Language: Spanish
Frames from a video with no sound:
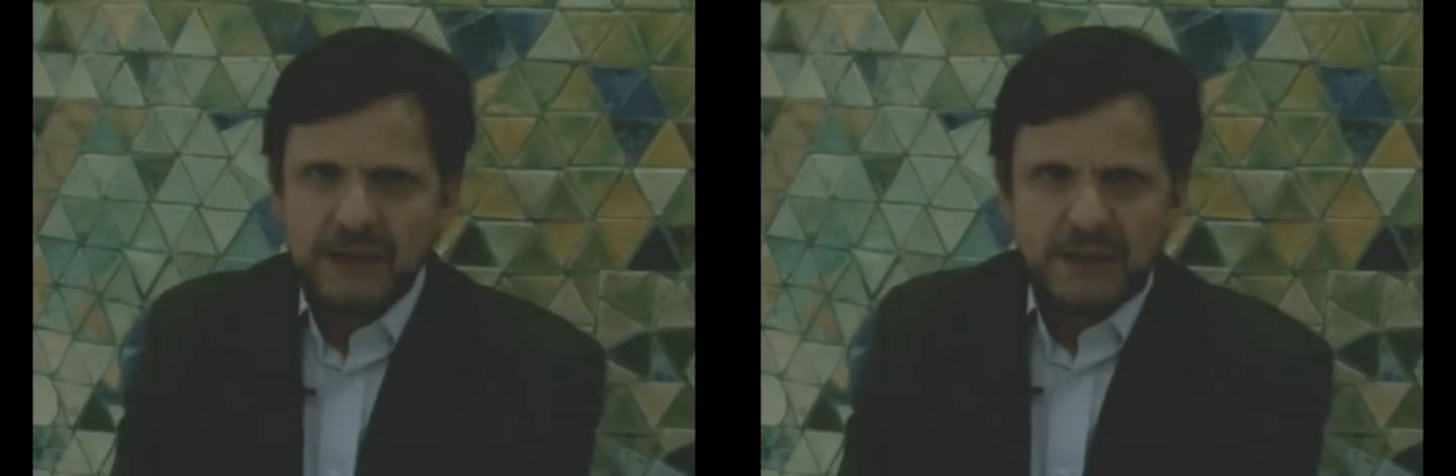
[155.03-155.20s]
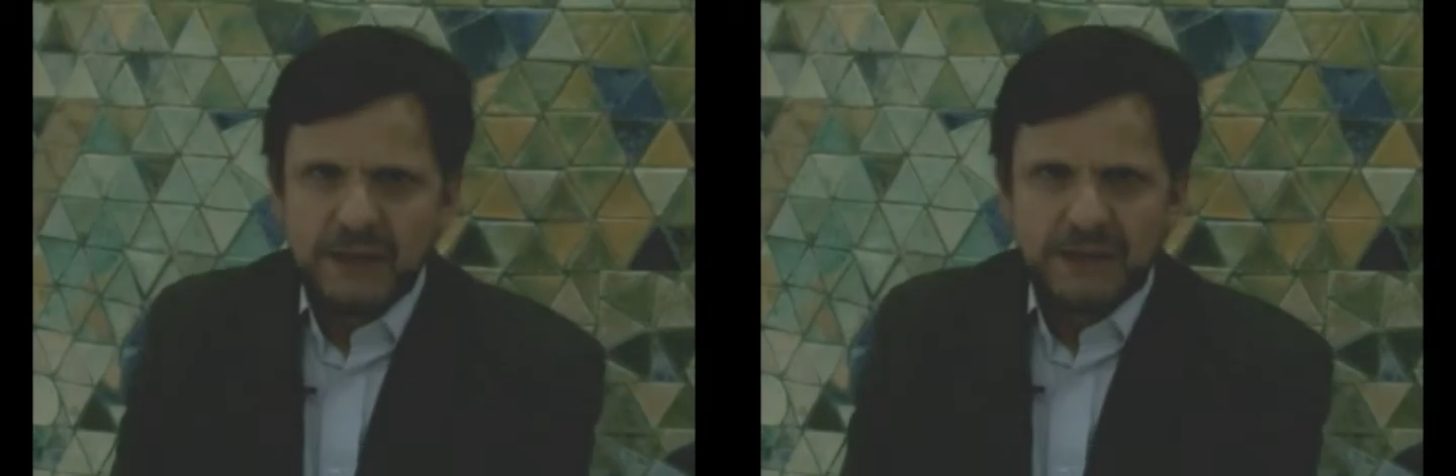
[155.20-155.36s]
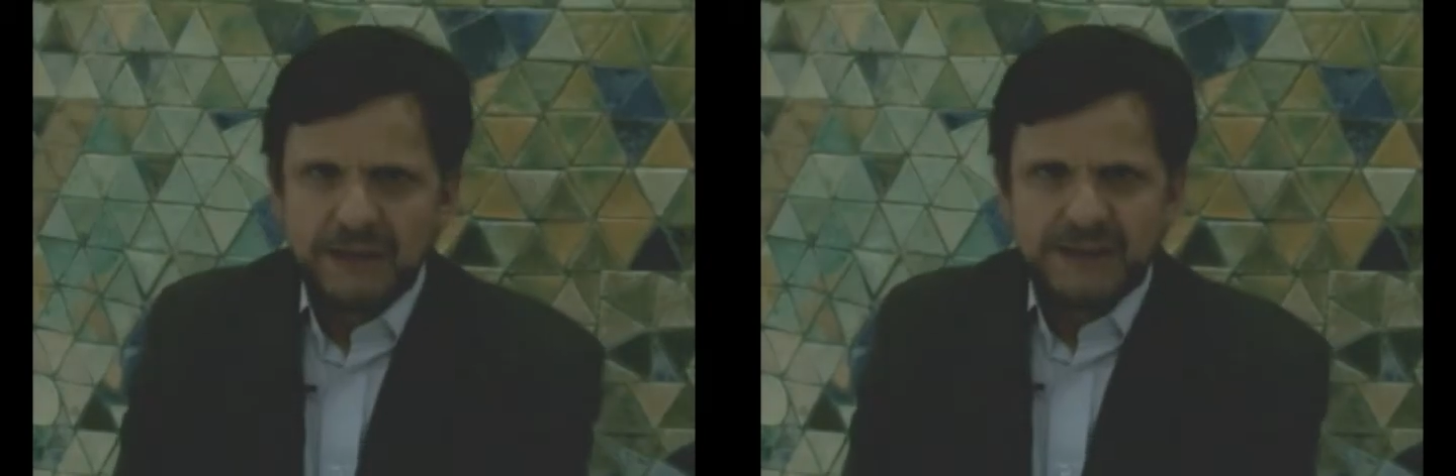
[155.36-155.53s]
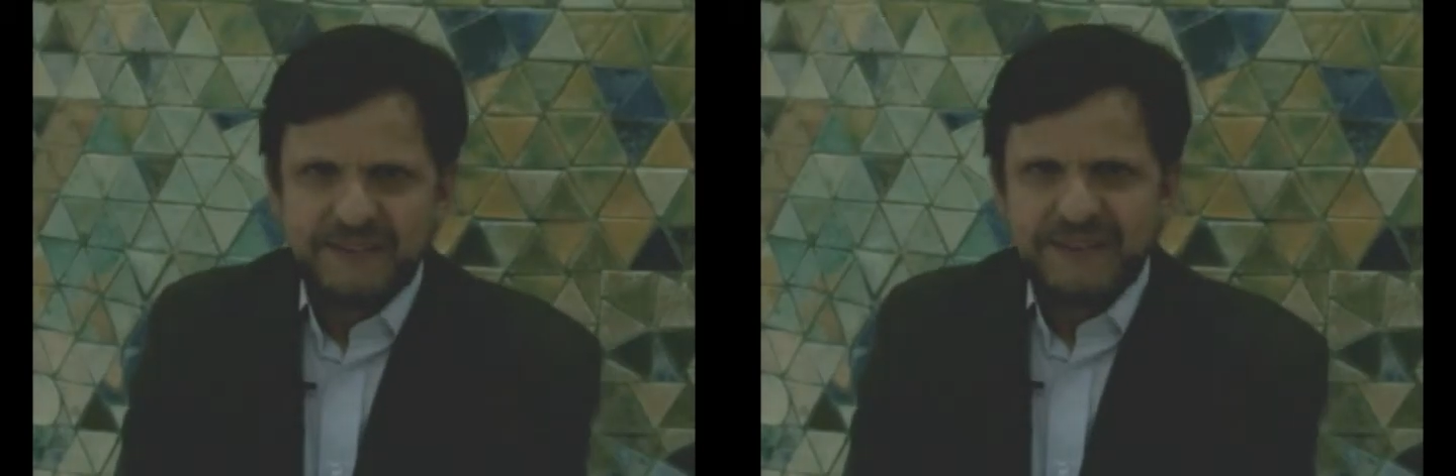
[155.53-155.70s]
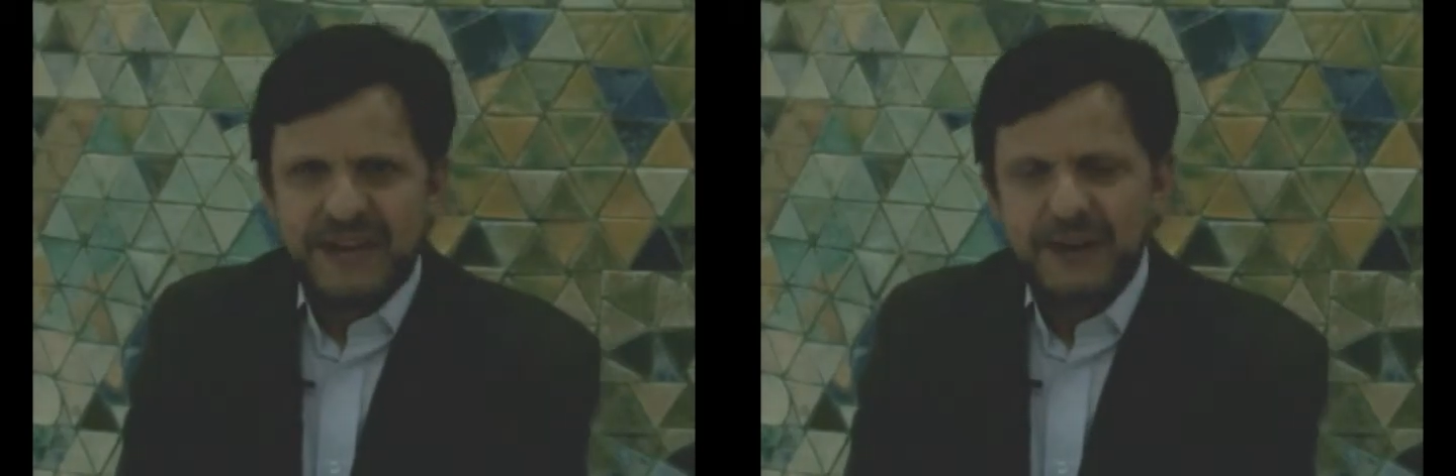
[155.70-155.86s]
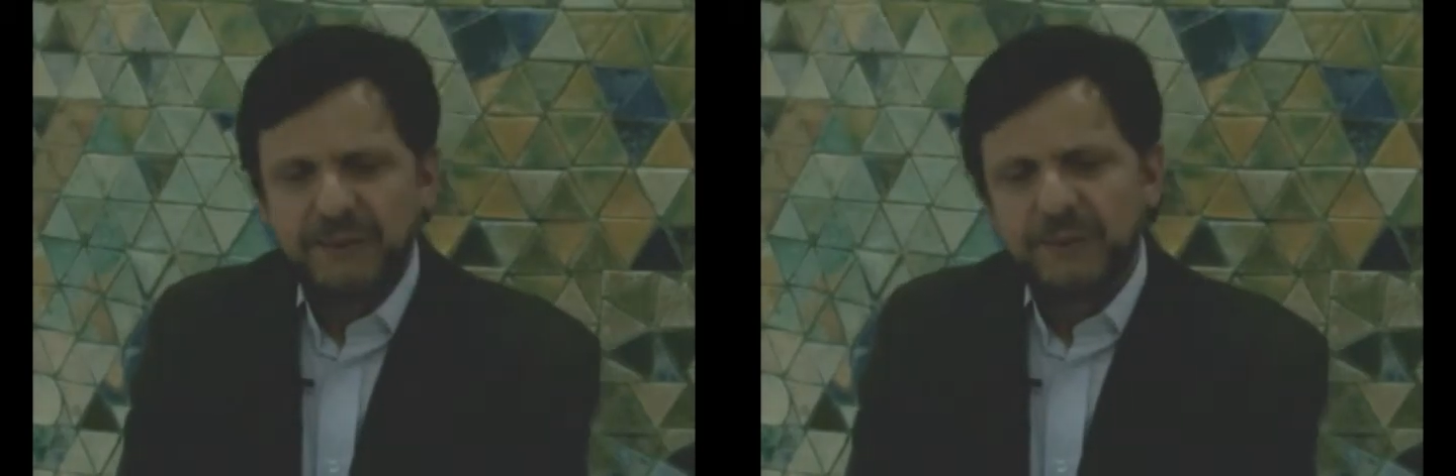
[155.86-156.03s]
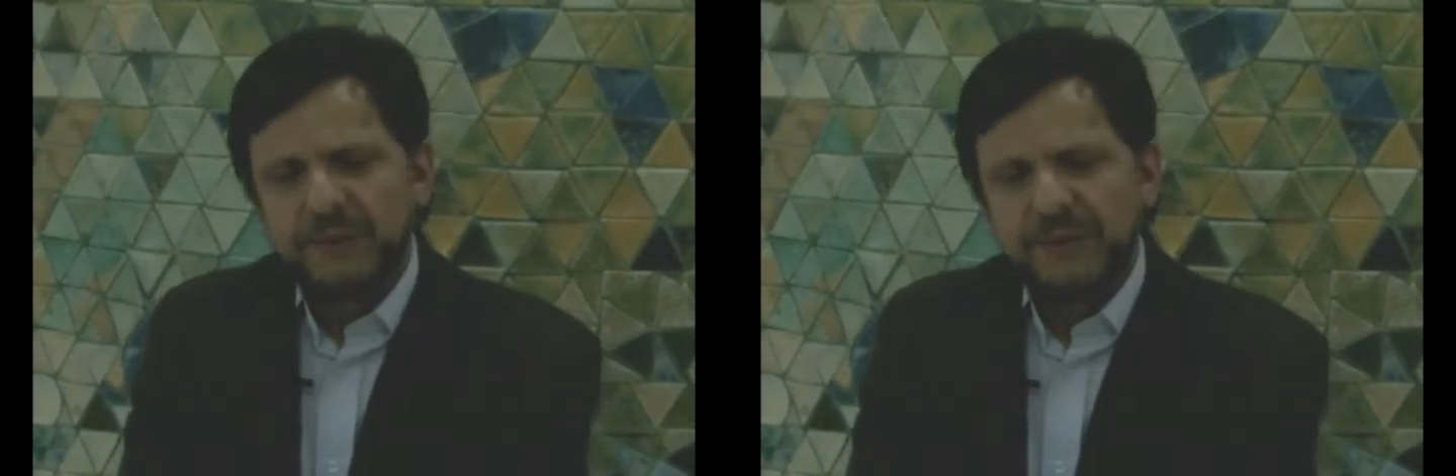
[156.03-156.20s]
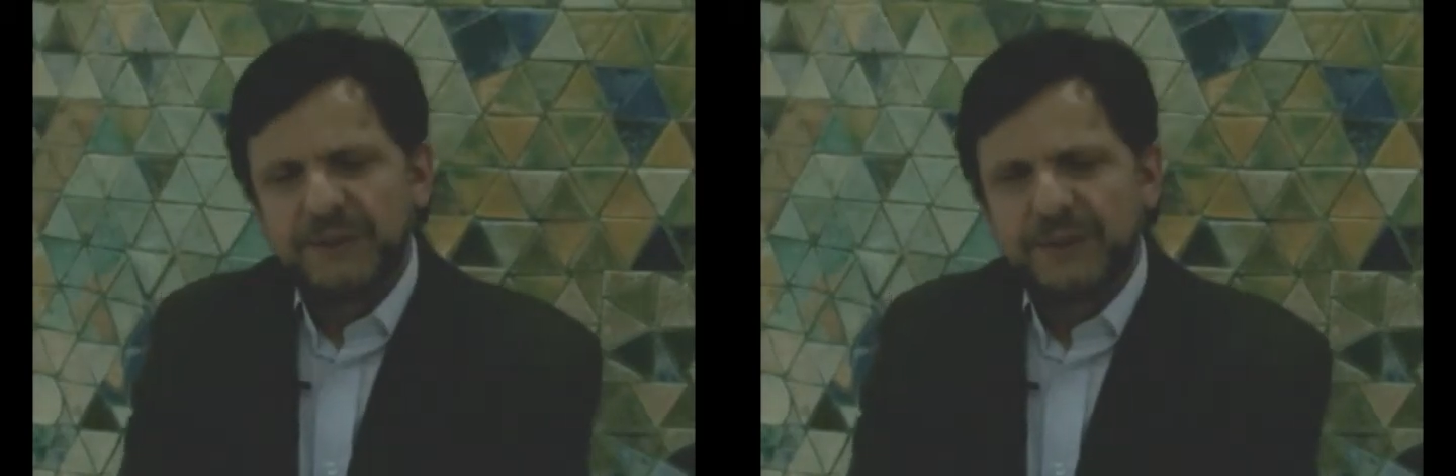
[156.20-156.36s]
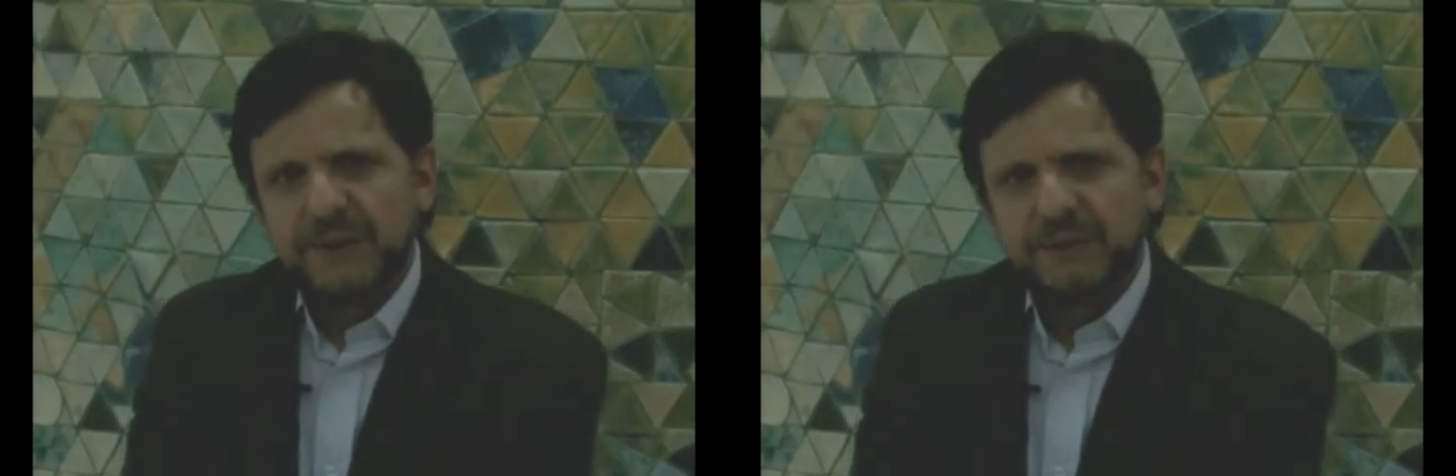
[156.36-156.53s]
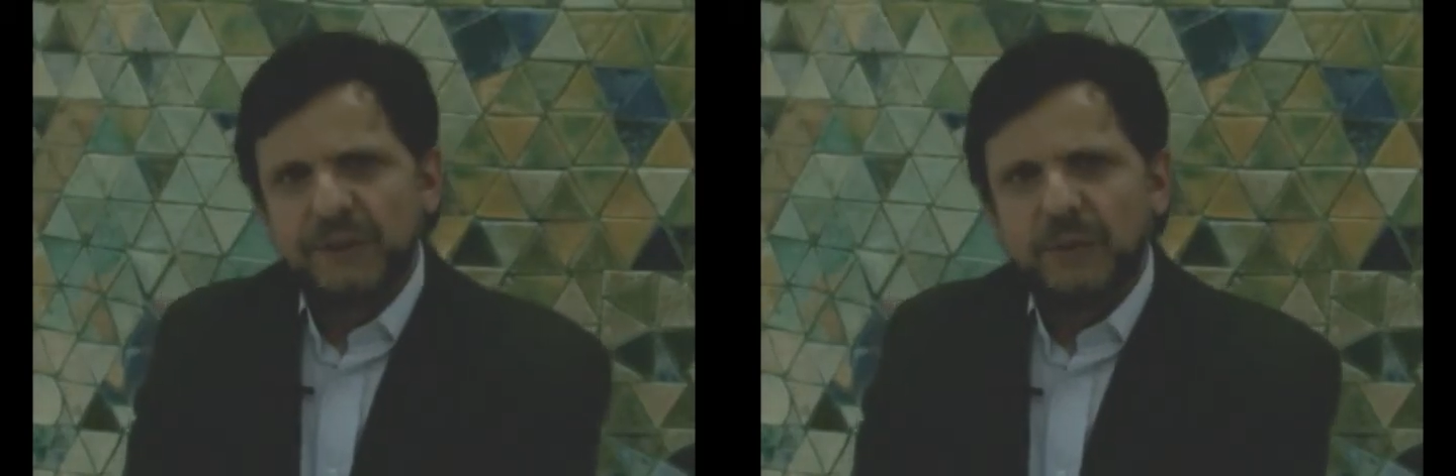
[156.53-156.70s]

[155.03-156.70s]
el escenario en donde nos